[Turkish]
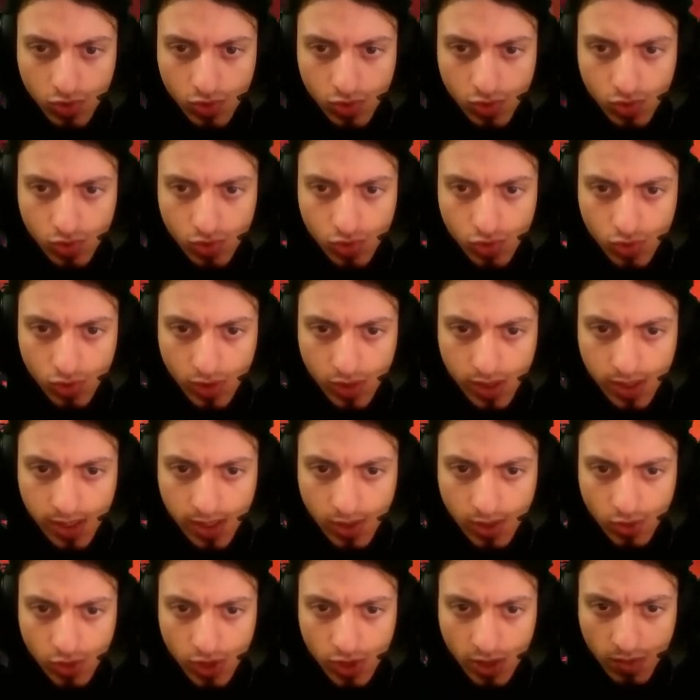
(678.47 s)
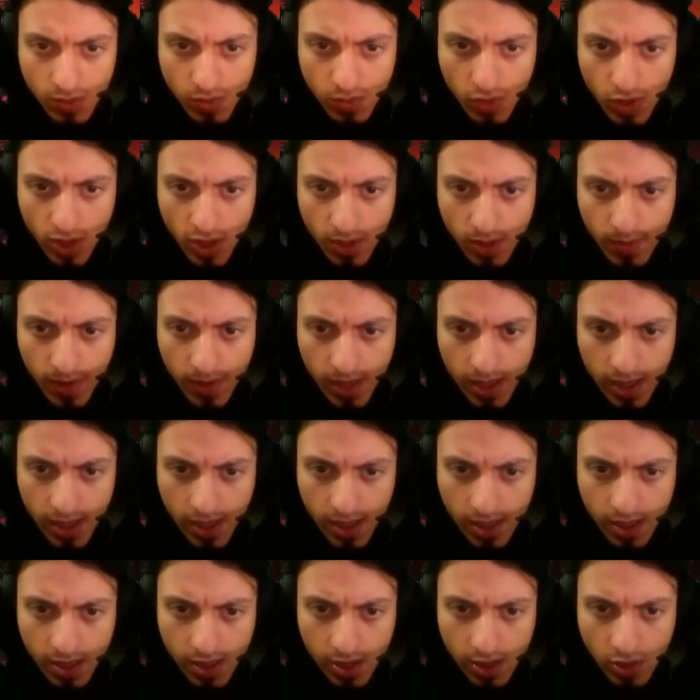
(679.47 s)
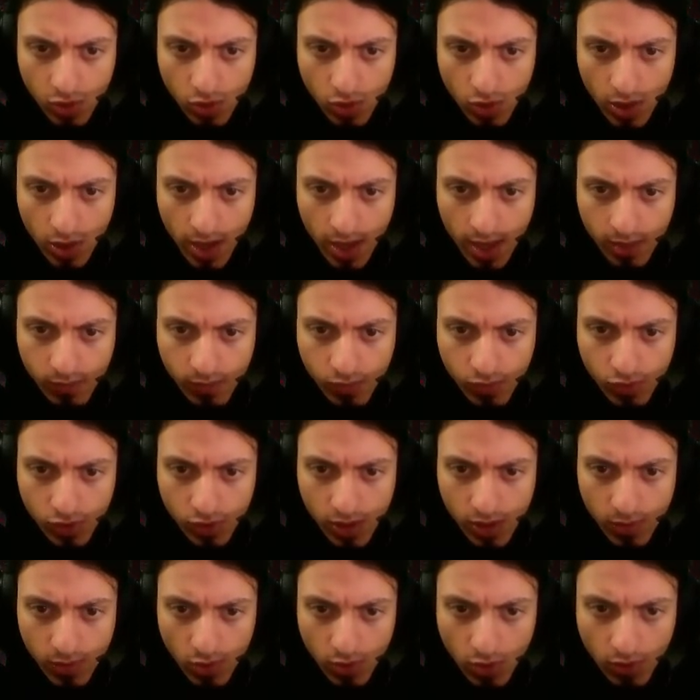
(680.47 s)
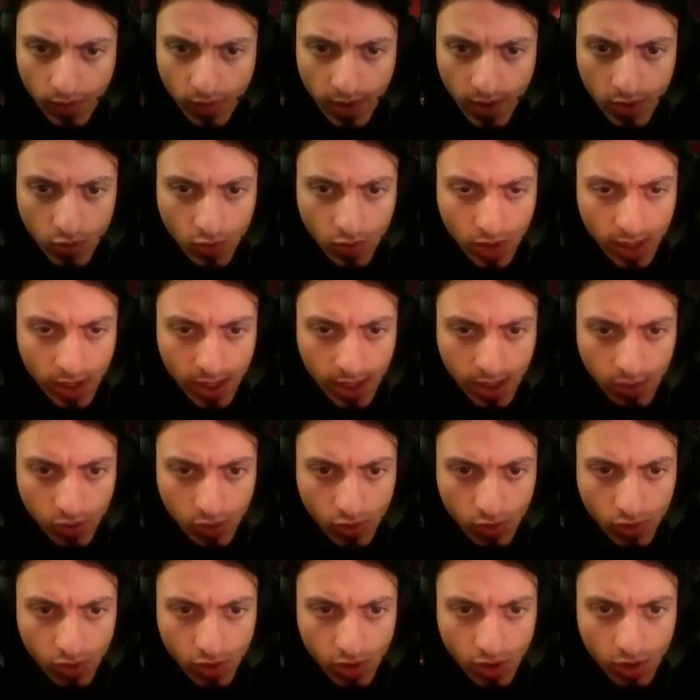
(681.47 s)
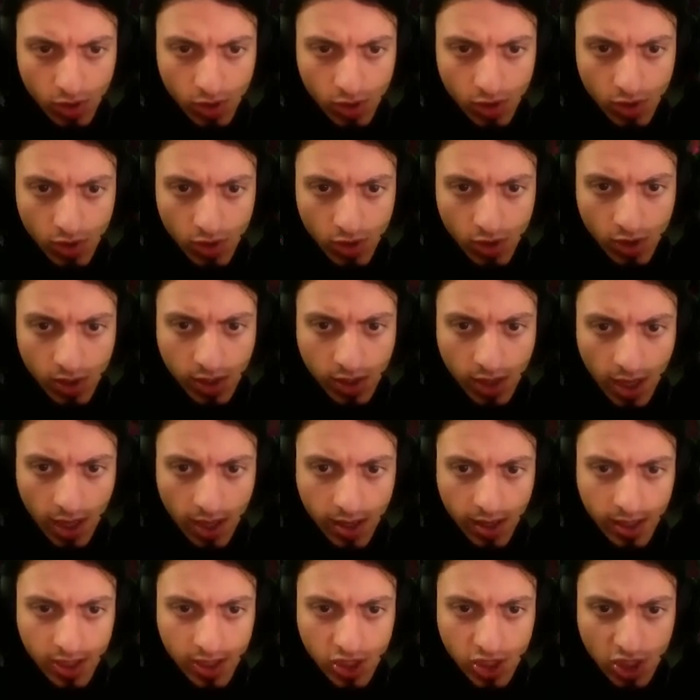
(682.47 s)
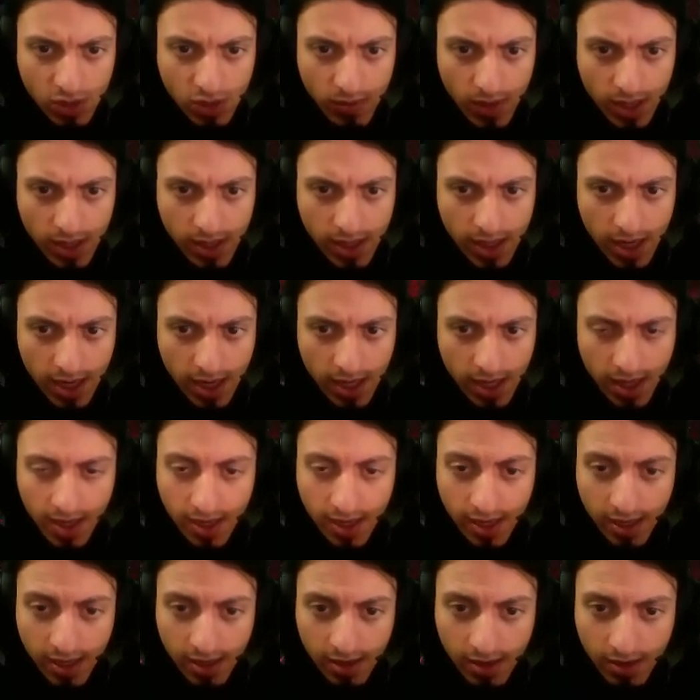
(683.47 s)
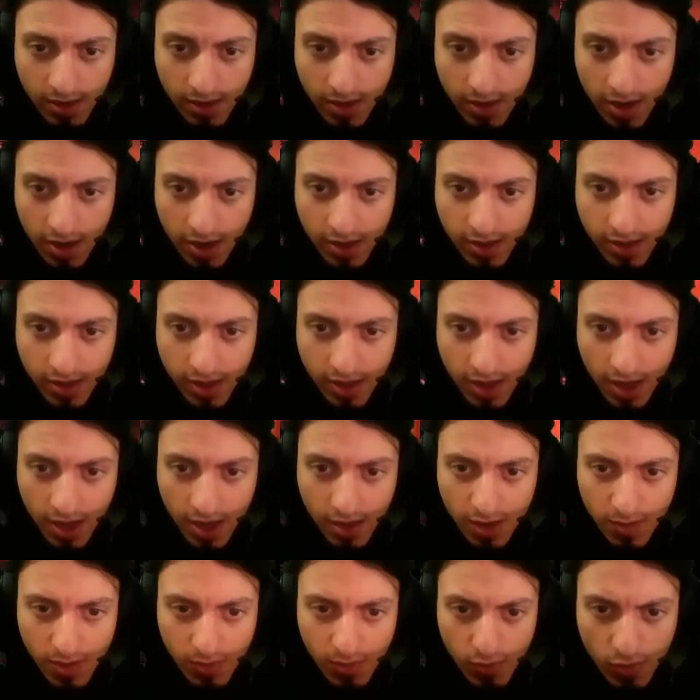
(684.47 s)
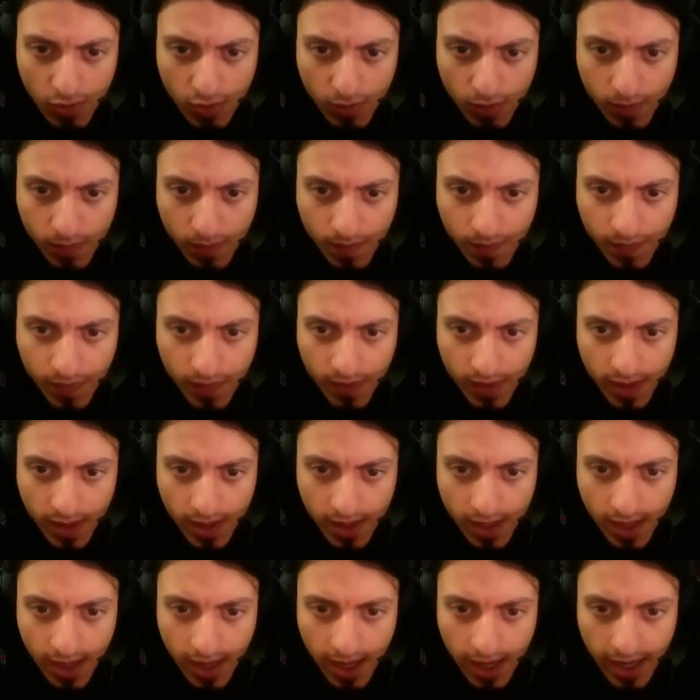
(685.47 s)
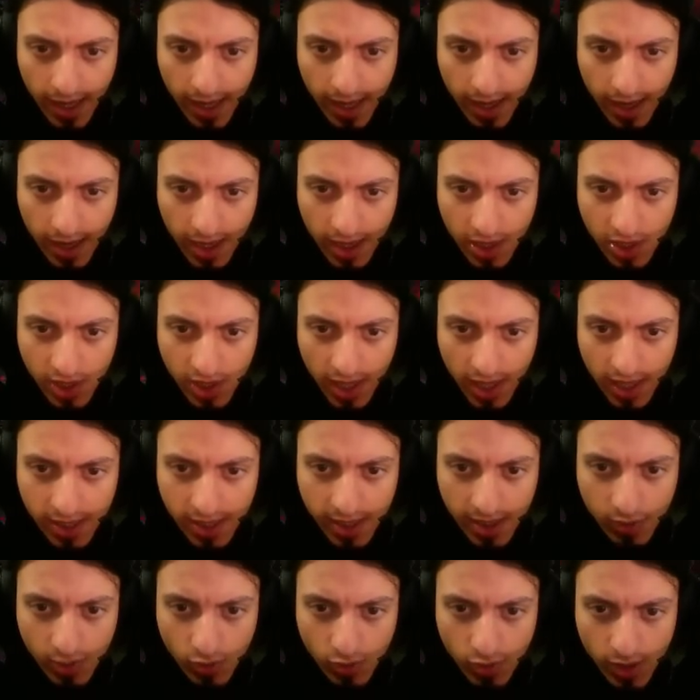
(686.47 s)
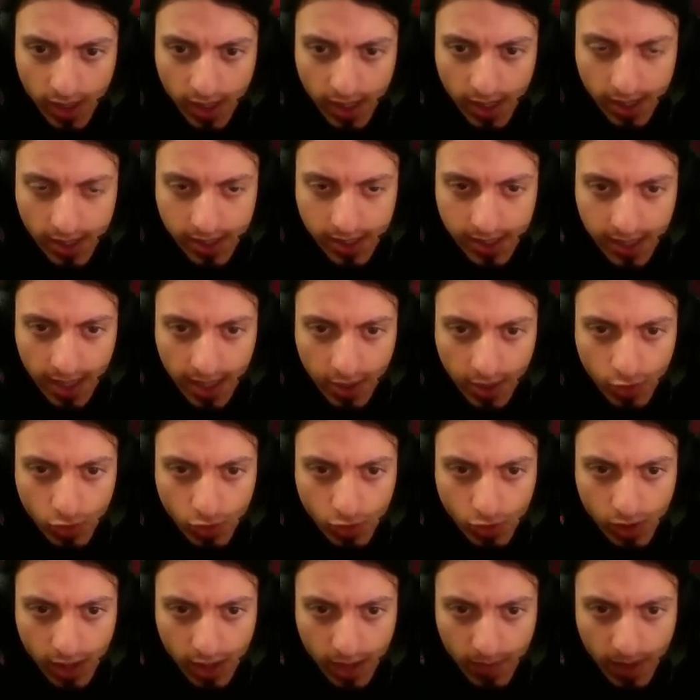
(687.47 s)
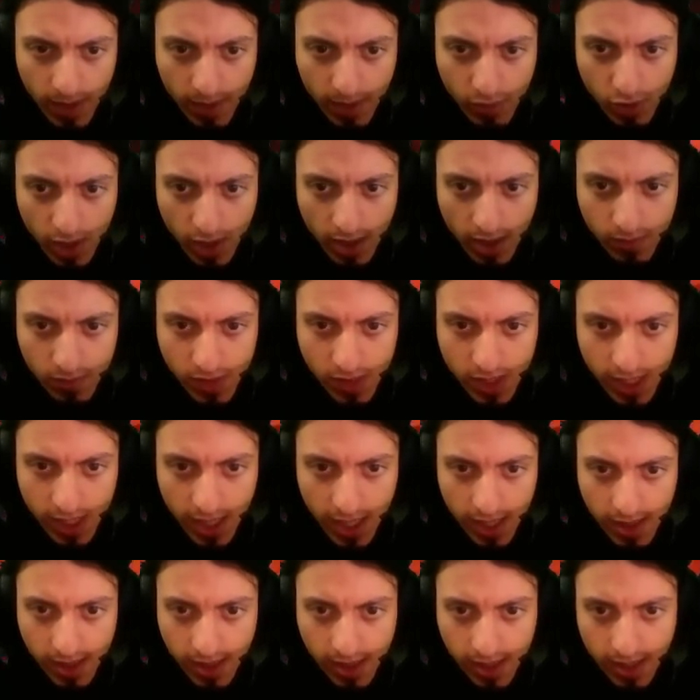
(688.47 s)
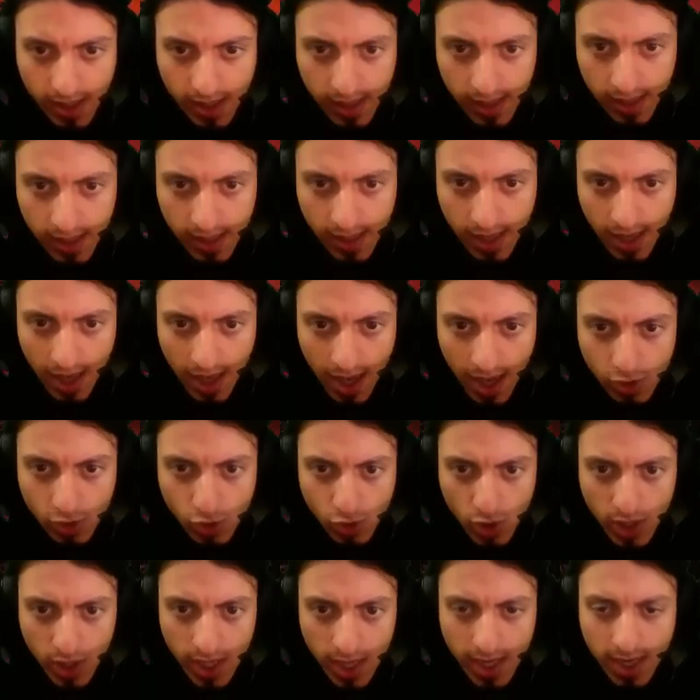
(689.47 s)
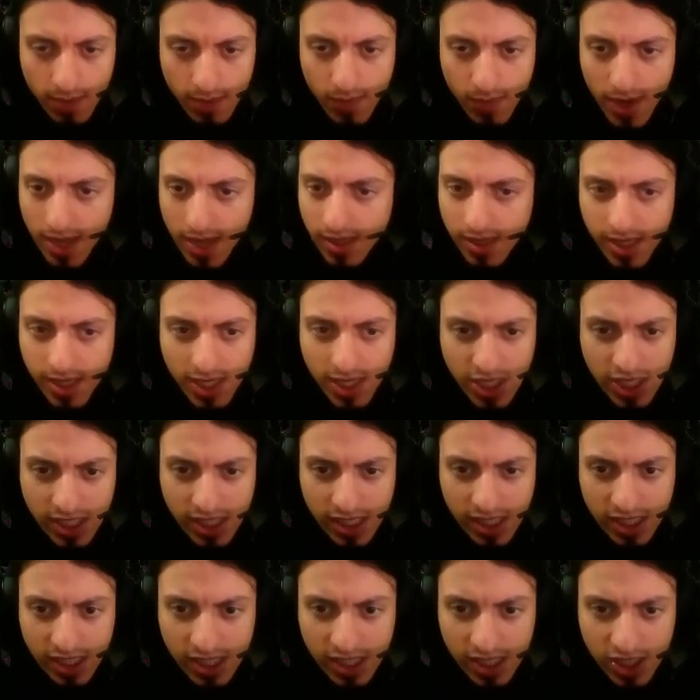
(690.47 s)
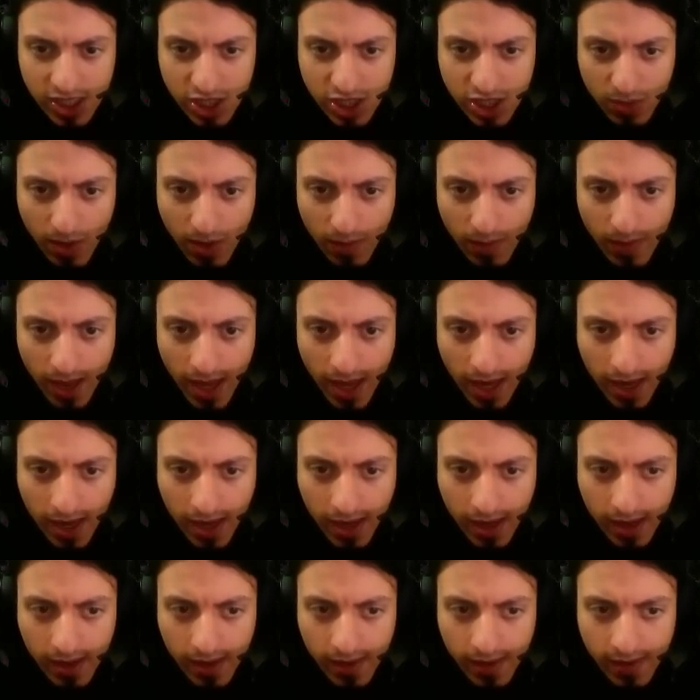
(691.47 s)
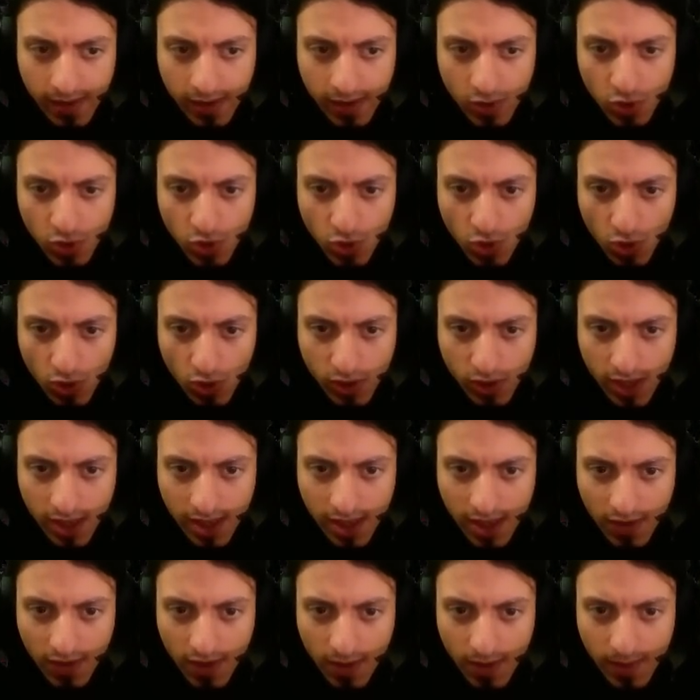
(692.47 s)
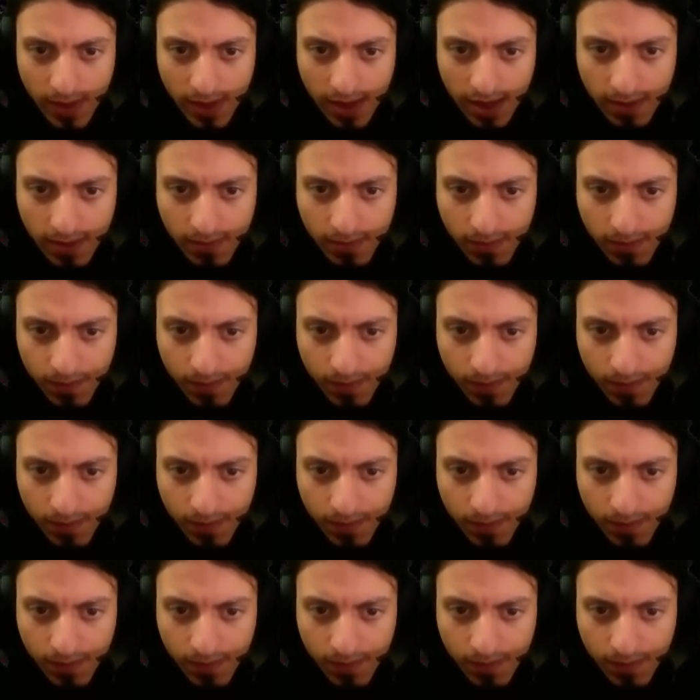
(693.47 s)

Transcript: Şurası ne hocam? Böyle bir... Evet burada bir yol var yukarıya doğru. Dağlara çıkmak ne kadar akıl kârı bilmiyorum. Hani ayılardan dolayı. Zira kurtlar bile buraya inmişken. Yani şu an bir yerden ayı çıksa hiç şaşırmam yani. Yoldan devam edelim.